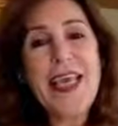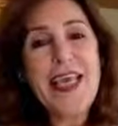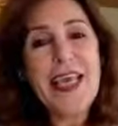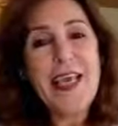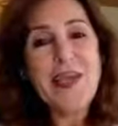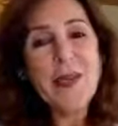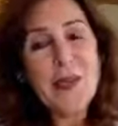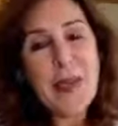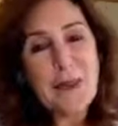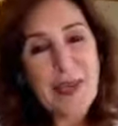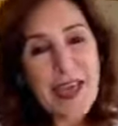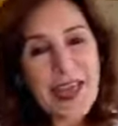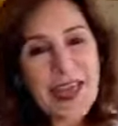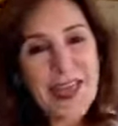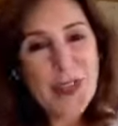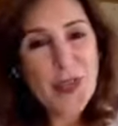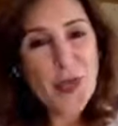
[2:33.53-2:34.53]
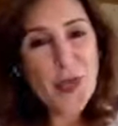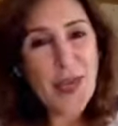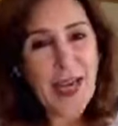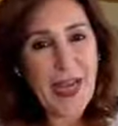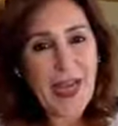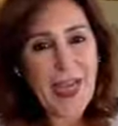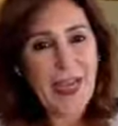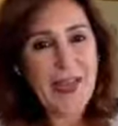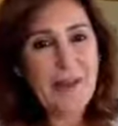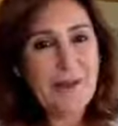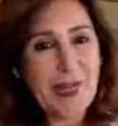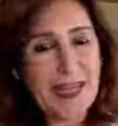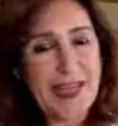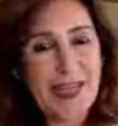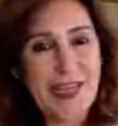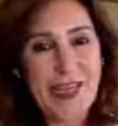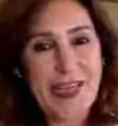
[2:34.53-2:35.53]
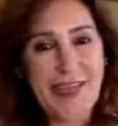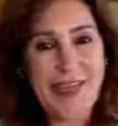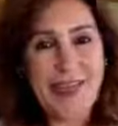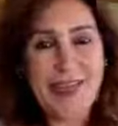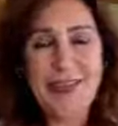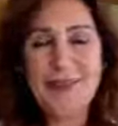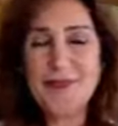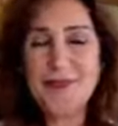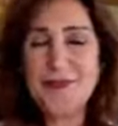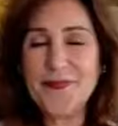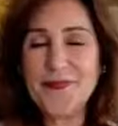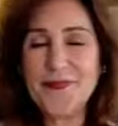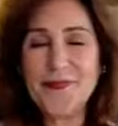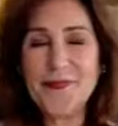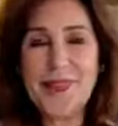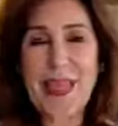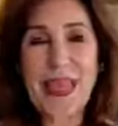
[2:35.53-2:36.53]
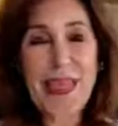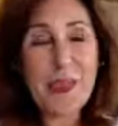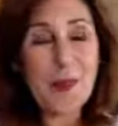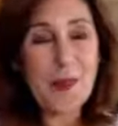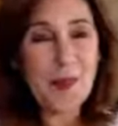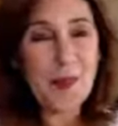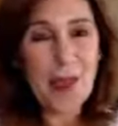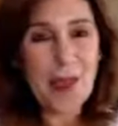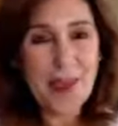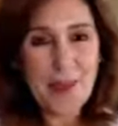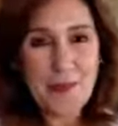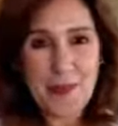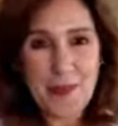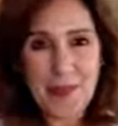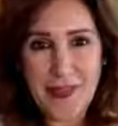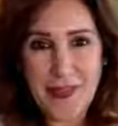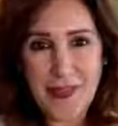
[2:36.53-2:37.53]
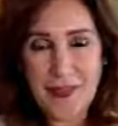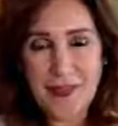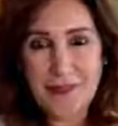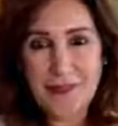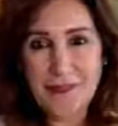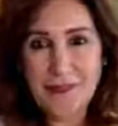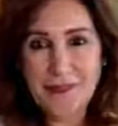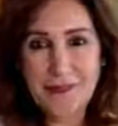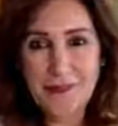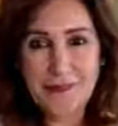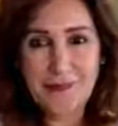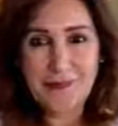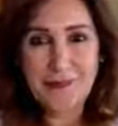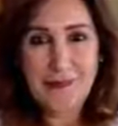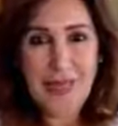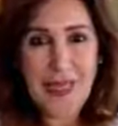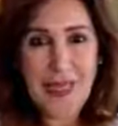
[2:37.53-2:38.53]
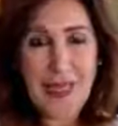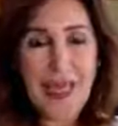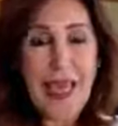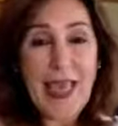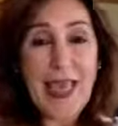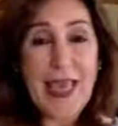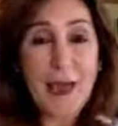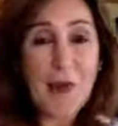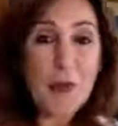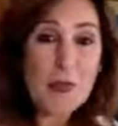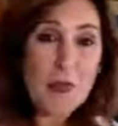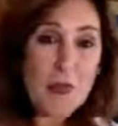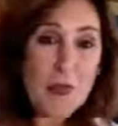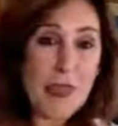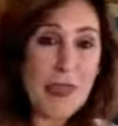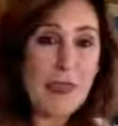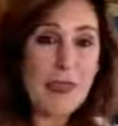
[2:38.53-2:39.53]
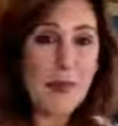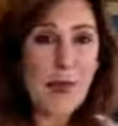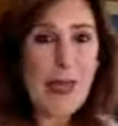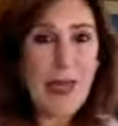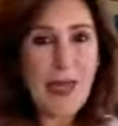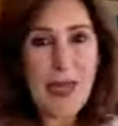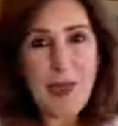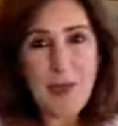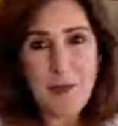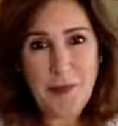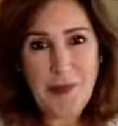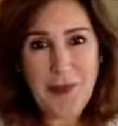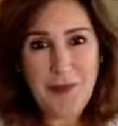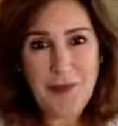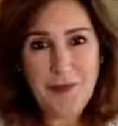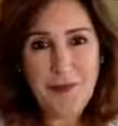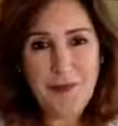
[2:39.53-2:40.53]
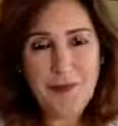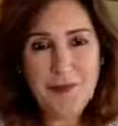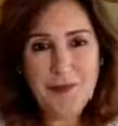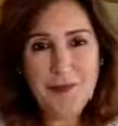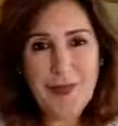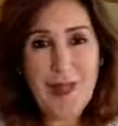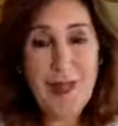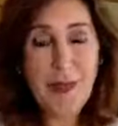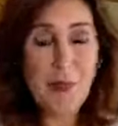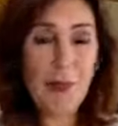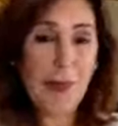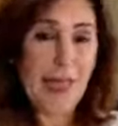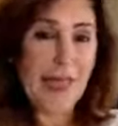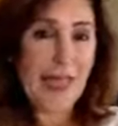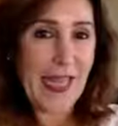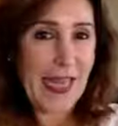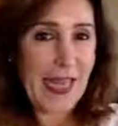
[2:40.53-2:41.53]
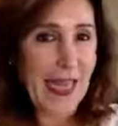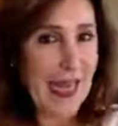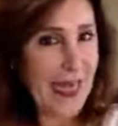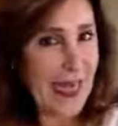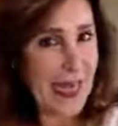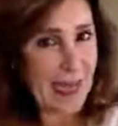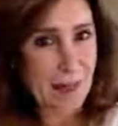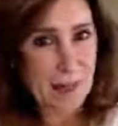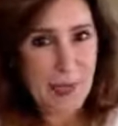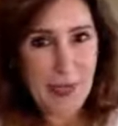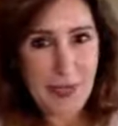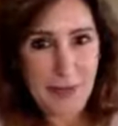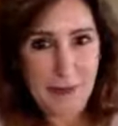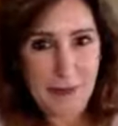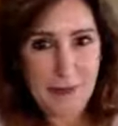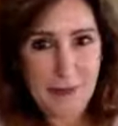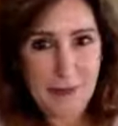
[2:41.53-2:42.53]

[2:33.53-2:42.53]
Y nos habían hecho creer, imagínate, equivocadamente, que lo espiritual era bueno y lo material era malo.